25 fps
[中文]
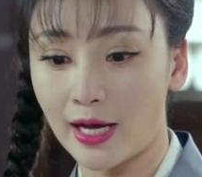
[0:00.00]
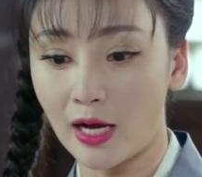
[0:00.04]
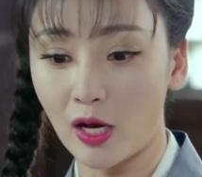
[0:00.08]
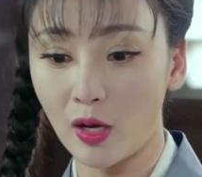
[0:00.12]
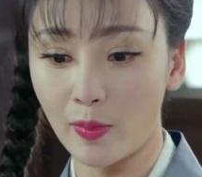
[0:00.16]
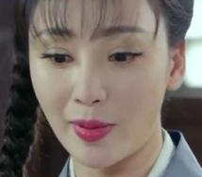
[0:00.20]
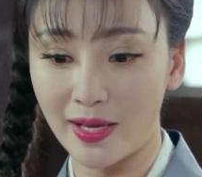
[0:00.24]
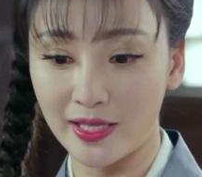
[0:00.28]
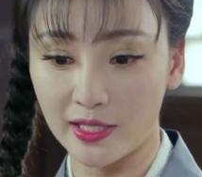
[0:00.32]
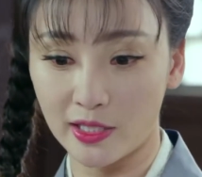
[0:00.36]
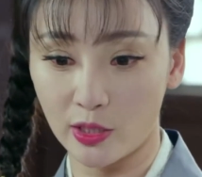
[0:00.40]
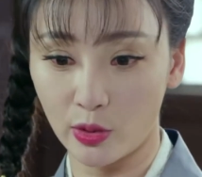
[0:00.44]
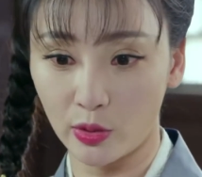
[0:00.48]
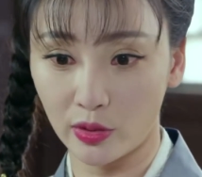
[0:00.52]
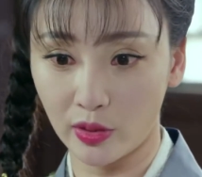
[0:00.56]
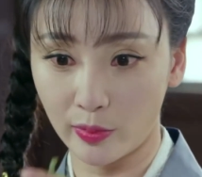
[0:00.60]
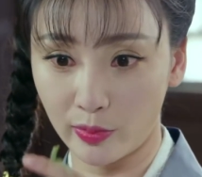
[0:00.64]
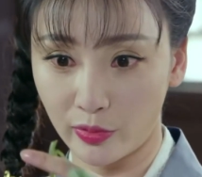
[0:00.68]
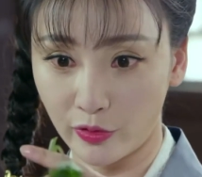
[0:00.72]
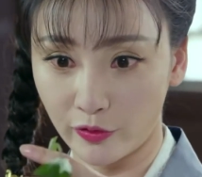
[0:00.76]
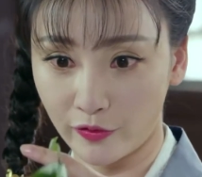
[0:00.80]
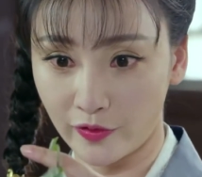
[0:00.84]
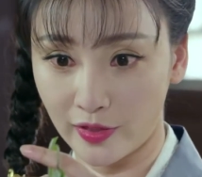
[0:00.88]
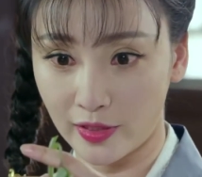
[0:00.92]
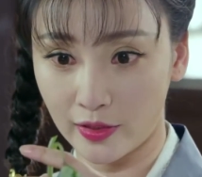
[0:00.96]
然后把其余
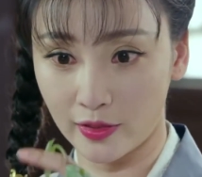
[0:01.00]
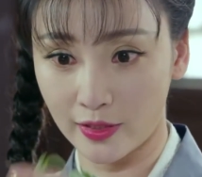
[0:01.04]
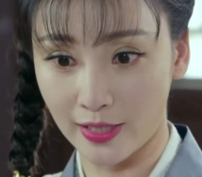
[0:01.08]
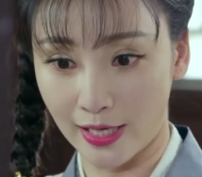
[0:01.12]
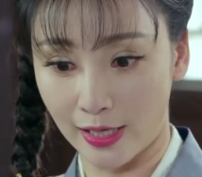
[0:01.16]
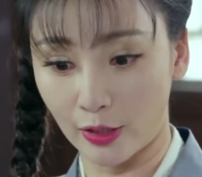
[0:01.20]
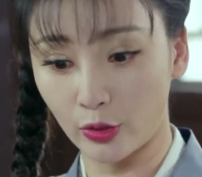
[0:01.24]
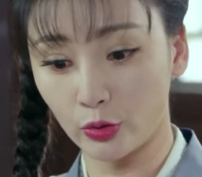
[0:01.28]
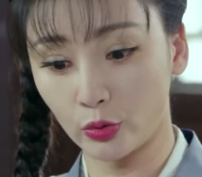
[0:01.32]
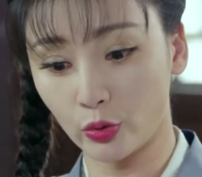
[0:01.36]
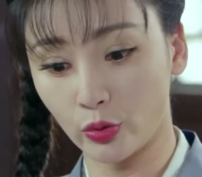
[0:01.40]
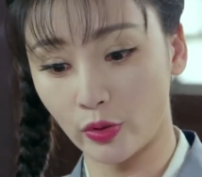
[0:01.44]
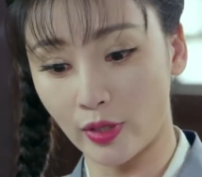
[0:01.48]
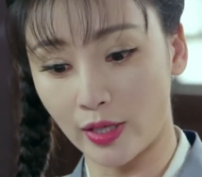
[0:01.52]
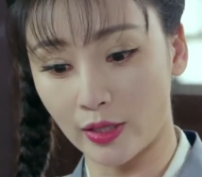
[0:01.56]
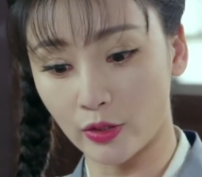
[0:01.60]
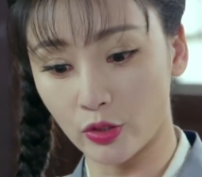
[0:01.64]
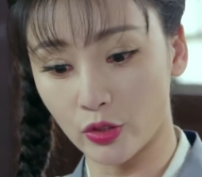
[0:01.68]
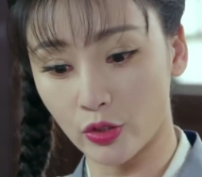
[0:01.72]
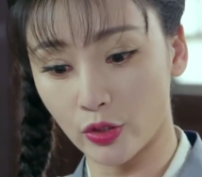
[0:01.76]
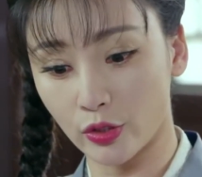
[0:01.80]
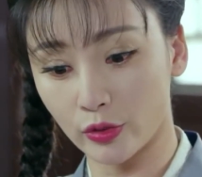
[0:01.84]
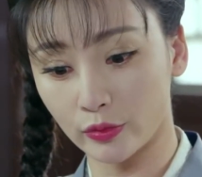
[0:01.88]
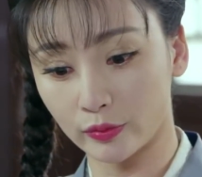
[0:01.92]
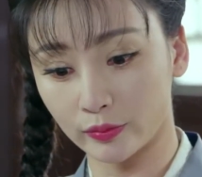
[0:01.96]
的部分插入土
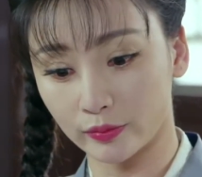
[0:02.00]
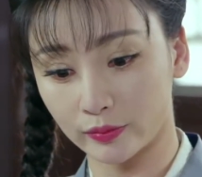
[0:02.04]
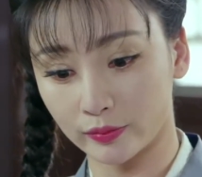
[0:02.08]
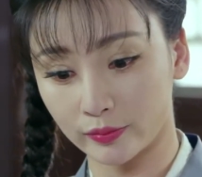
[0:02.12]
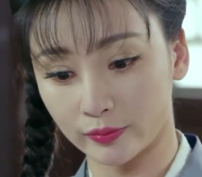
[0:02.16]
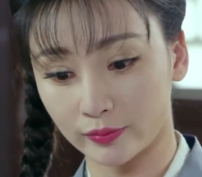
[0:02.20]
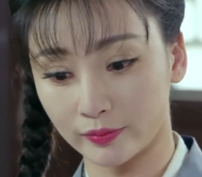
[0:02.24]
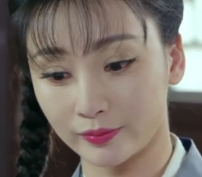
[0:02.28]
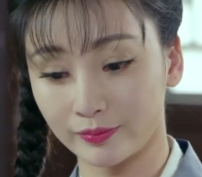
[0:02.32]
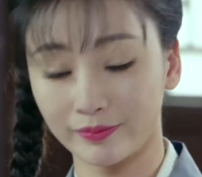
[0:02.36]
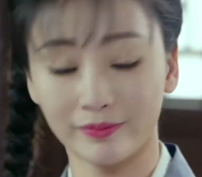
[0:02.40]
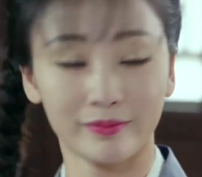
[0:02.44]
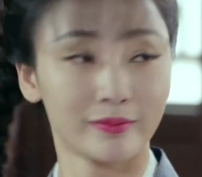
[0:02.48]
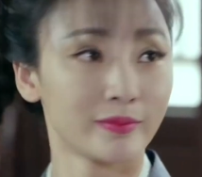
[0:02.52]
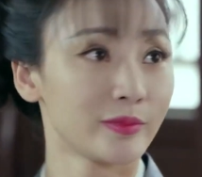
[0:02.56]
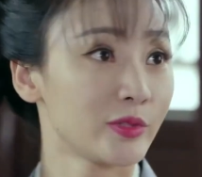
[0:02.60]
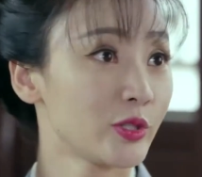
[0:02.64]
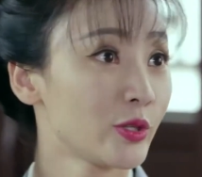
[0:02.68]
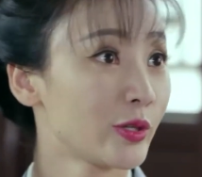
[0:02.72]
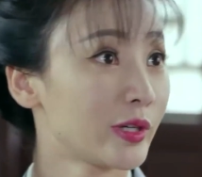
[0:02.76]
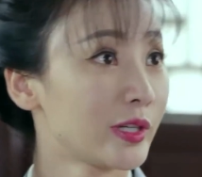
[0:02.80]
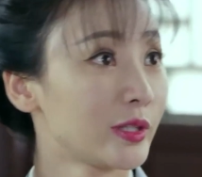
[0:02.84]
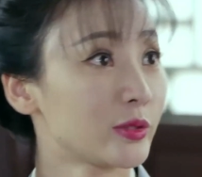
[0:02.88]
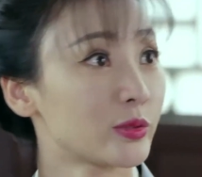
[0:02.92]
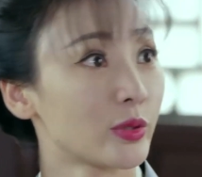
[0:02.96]
壤中，
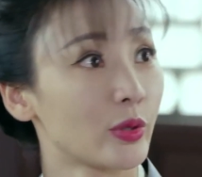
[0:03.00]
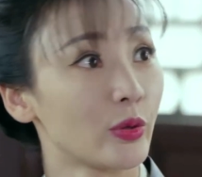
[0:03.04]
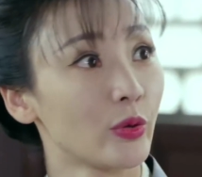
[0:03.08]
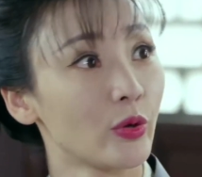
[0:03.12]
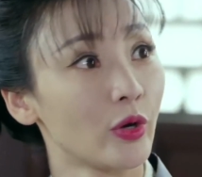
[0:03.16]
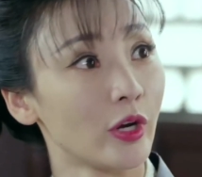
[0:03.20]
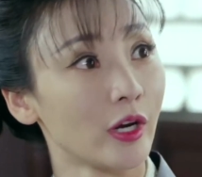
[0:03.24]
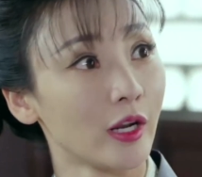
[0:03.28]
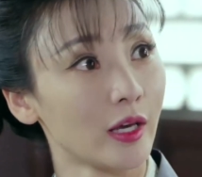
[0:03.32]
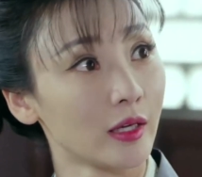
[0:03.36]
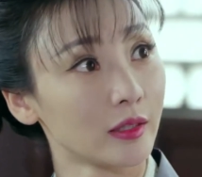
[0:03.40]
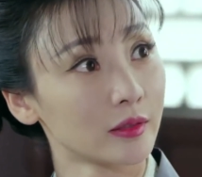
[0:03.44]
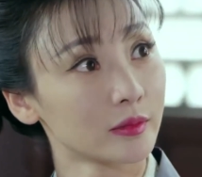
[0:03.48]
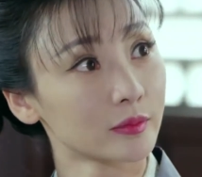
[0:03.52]
就可以成活